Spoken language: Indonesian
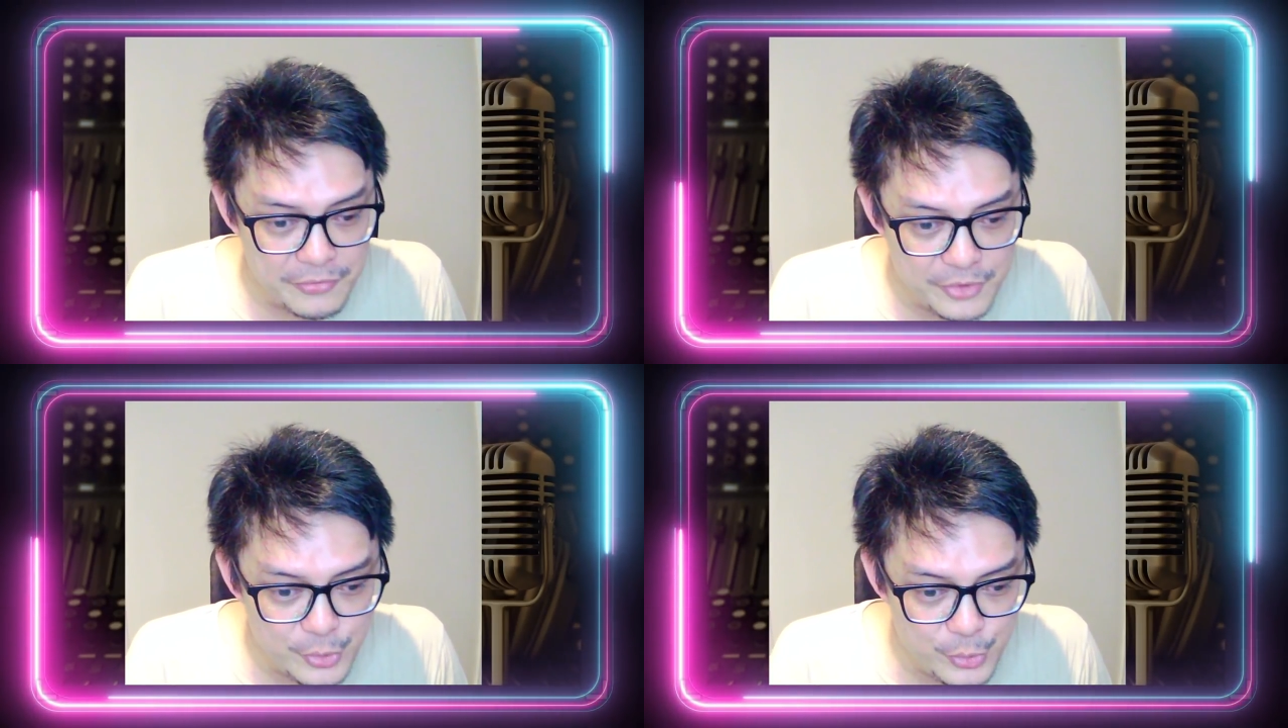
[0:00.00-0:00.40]

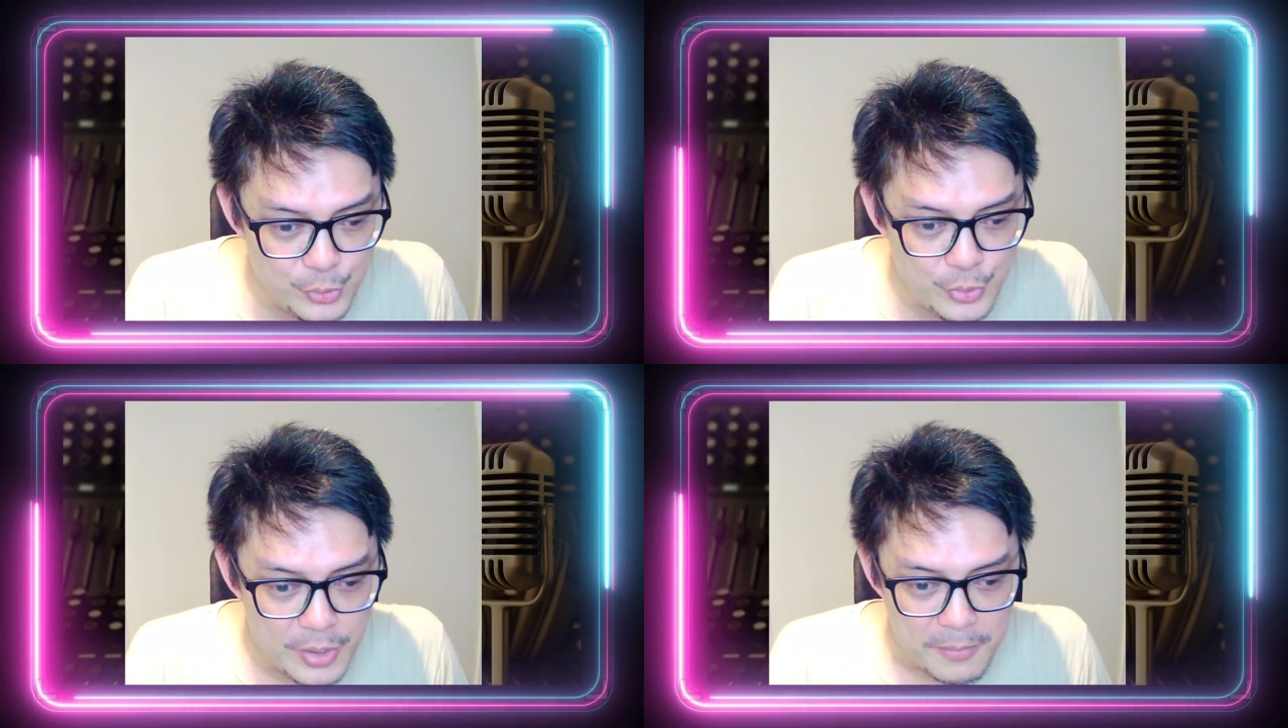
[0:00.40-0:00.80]

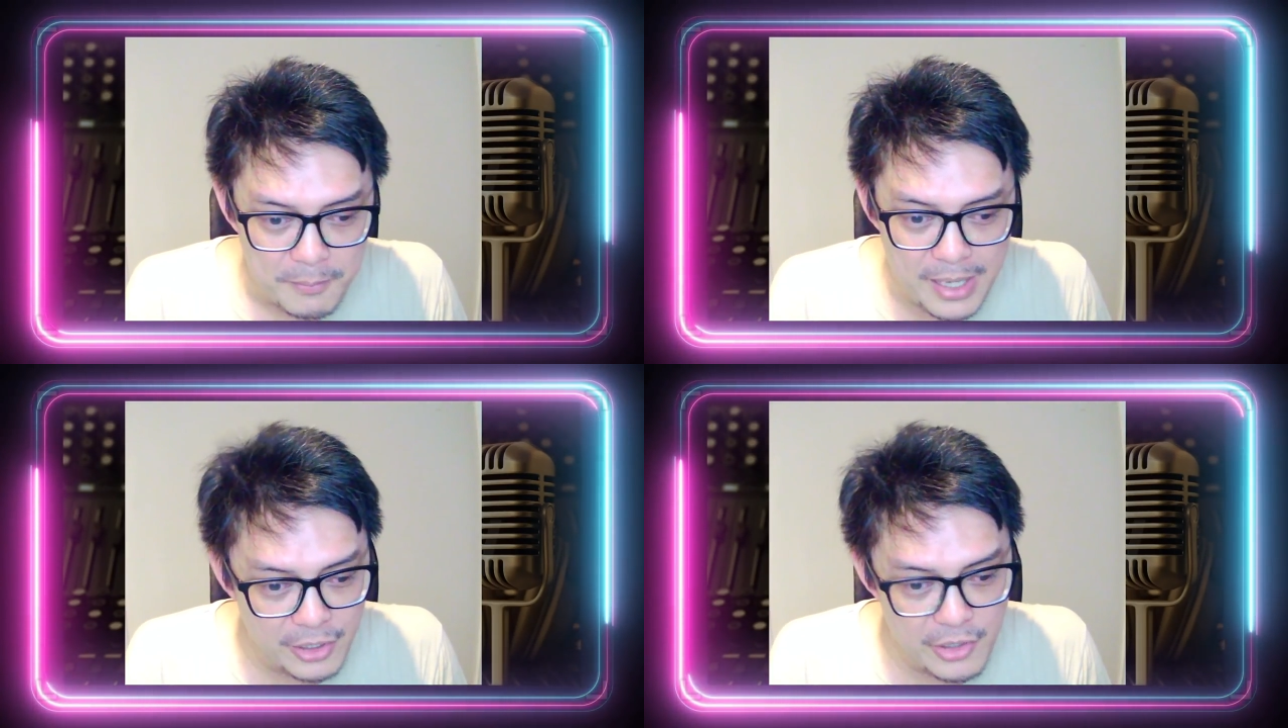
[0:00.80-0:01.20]
You,
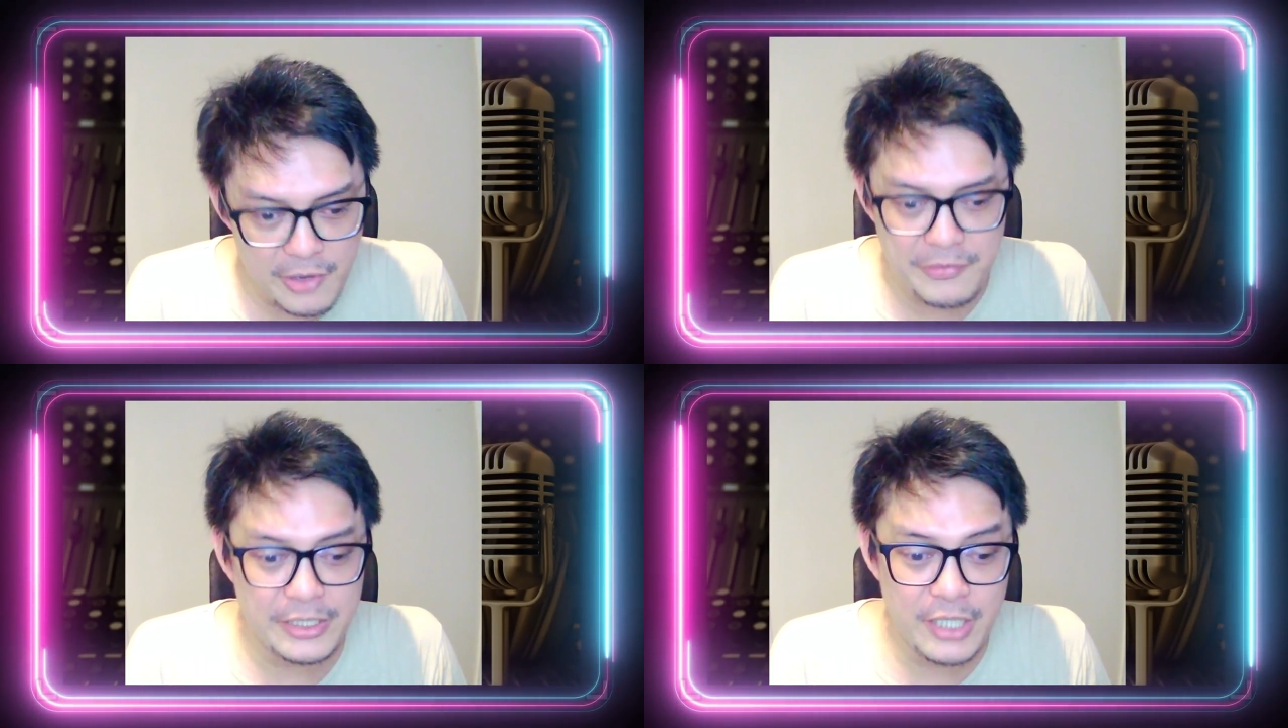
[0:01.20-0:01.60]
My
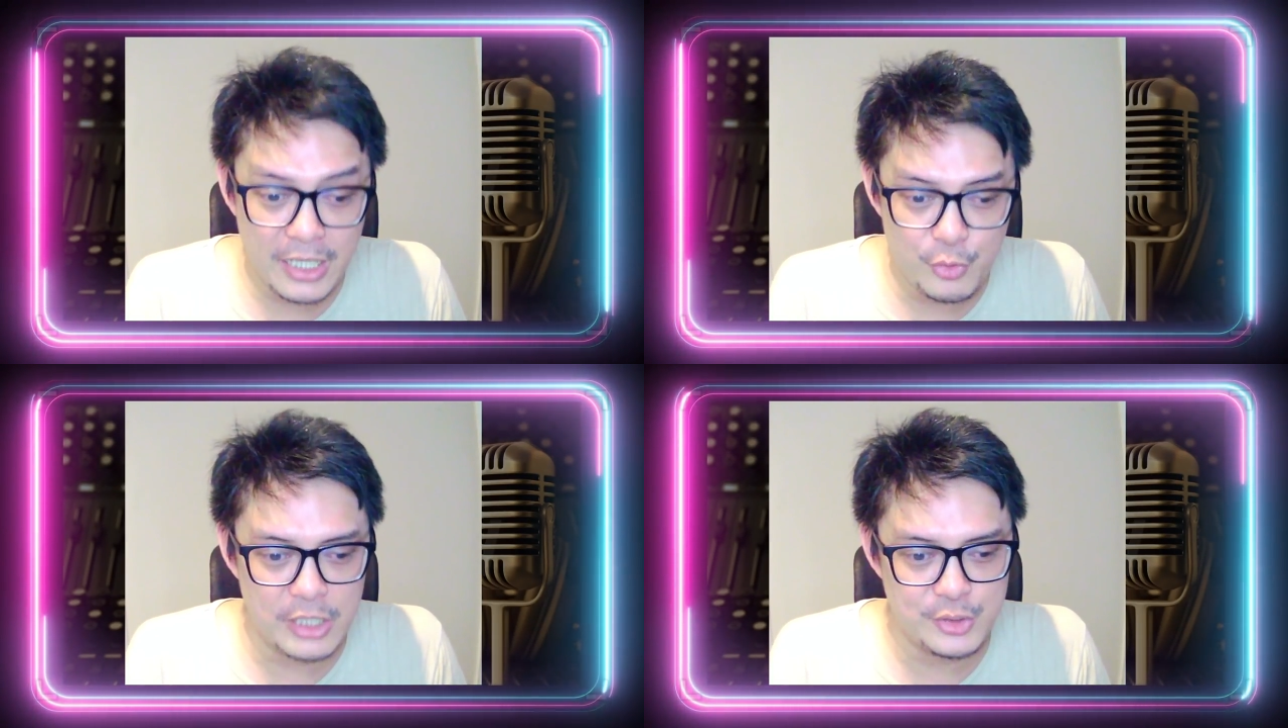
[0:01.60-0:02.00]
Love. Nanti kan
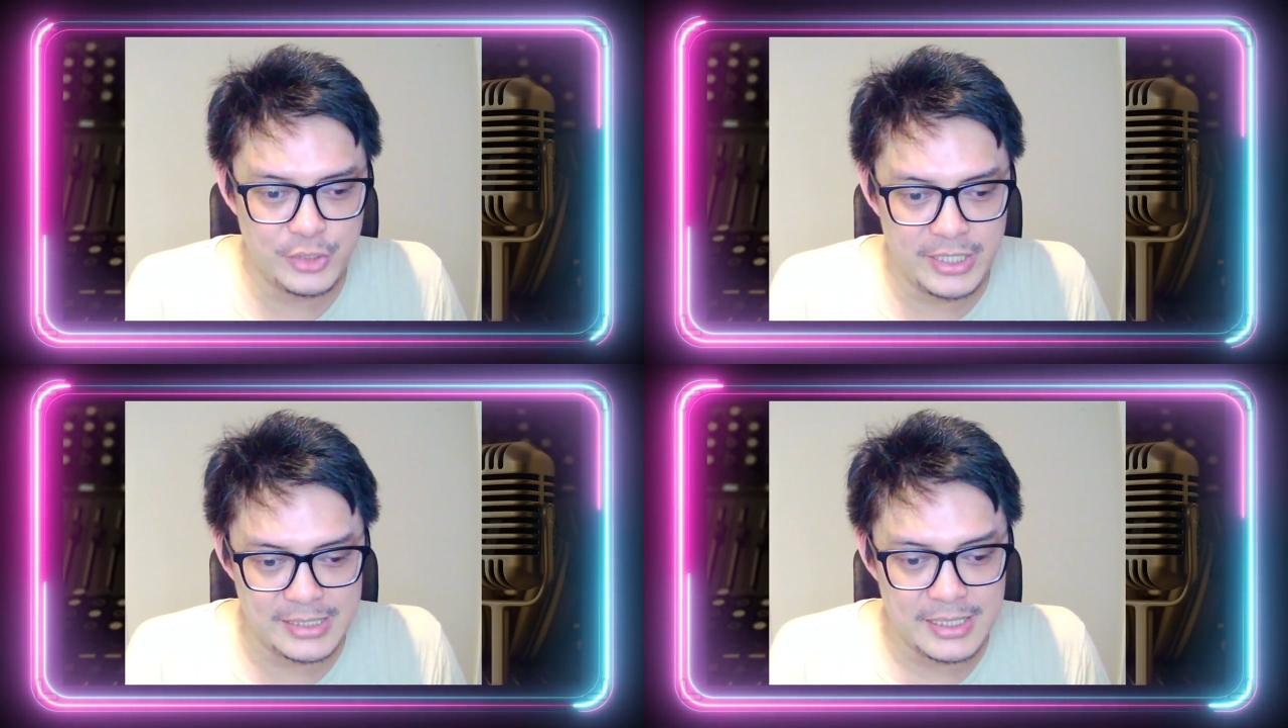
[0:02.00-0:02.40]
gue lanjutin
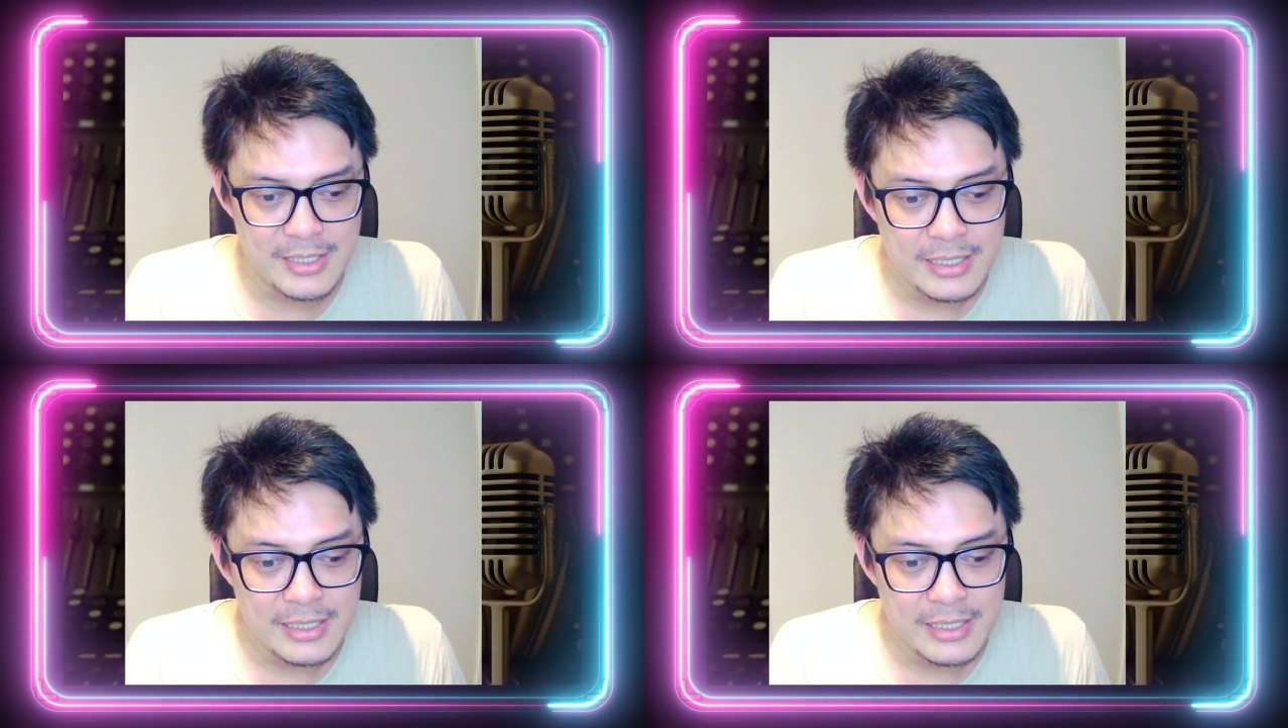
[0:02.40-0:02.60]
guys.